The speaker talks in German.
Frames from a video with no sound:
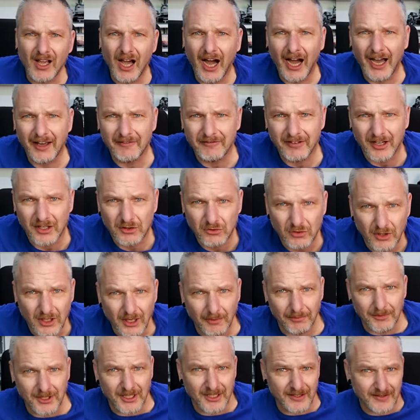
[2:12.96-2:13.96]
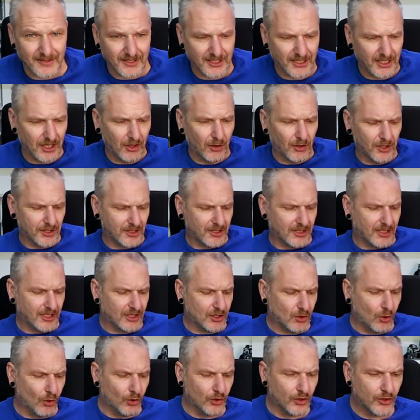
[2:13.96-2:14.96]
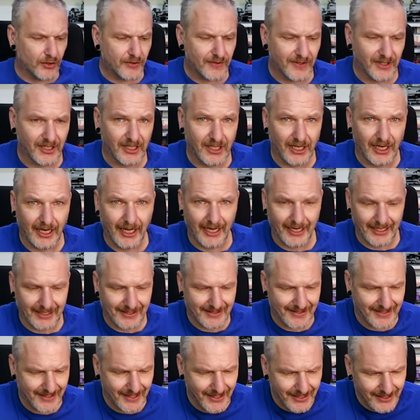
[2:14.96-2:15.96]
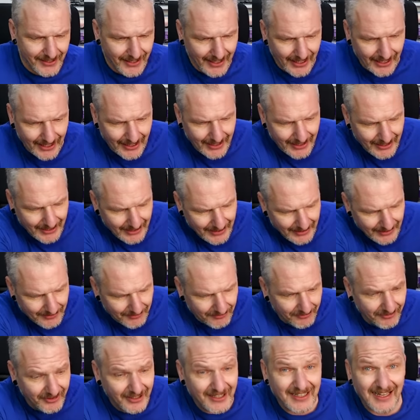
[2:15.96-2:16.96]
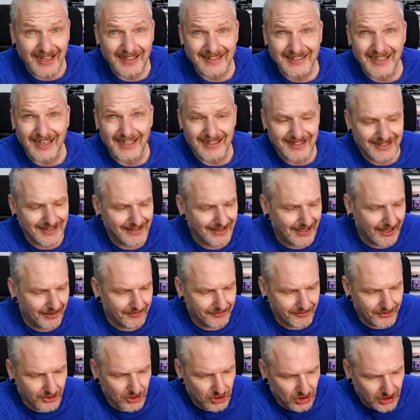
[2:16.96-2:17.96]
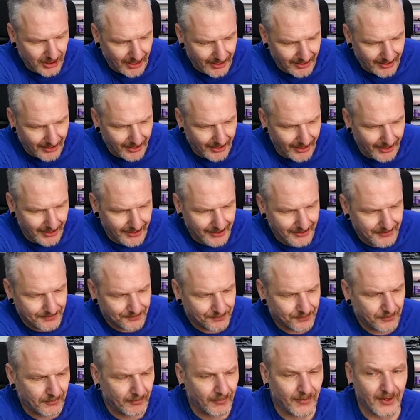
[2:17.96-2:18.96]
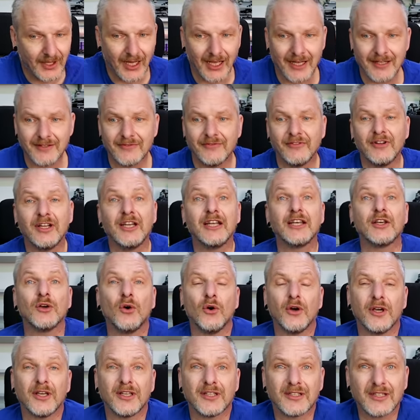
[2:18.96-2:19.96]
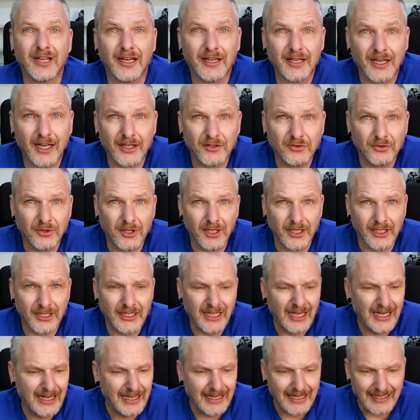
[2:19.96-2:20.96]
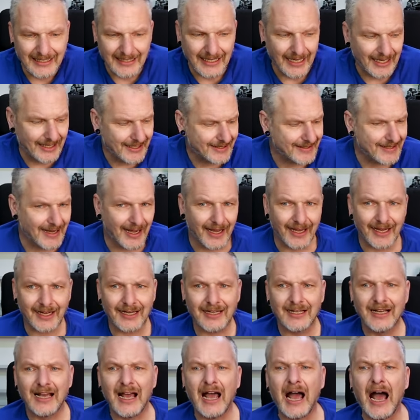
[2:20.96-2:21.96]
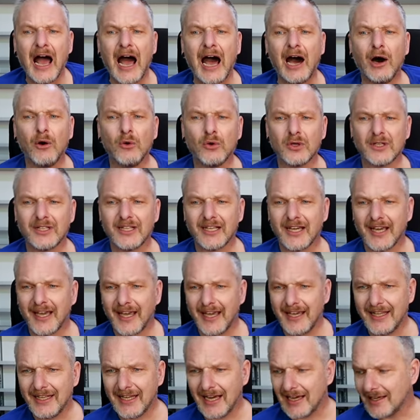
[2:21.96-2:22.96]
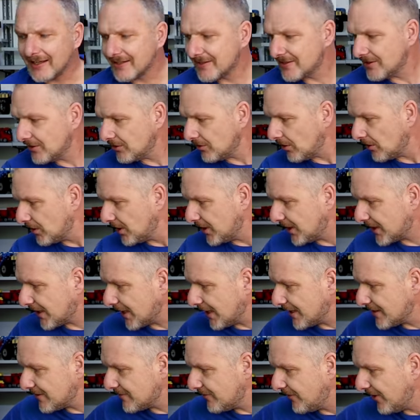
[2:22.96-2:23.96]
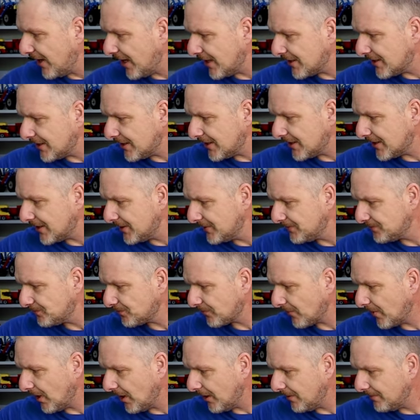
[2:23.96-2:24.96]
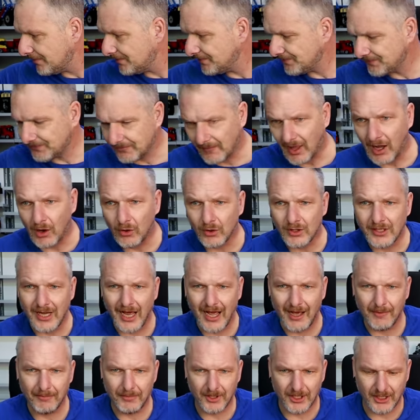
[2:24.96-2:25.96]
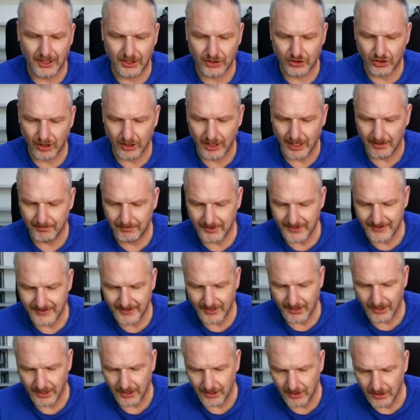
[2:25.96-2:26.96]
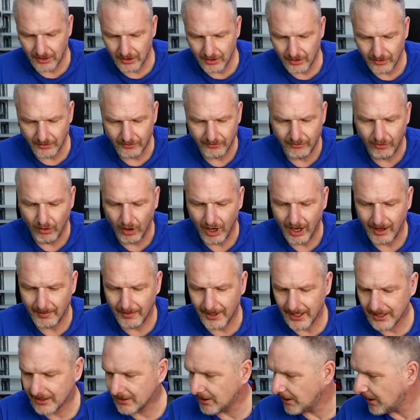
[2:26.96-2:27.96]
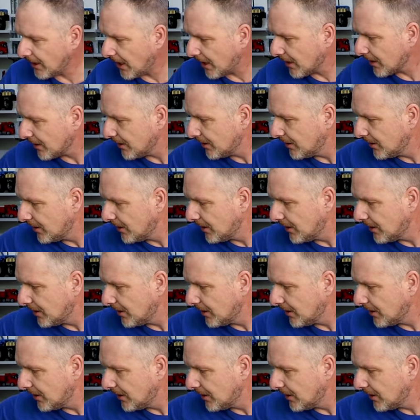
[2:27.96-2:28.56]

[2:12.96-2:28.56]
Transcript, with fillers: Einfach nur, damit es sich hier heute nicht unnütz in die Länge zieht. Wie das Ganze dann vonstatten geht, das will ich euch dann natürlich gleich zeigen. Auch die Räder sind noch nicht ganz fertig. Ähm, auch da bin ich schon ein bisschen in Vorarbeit gegangen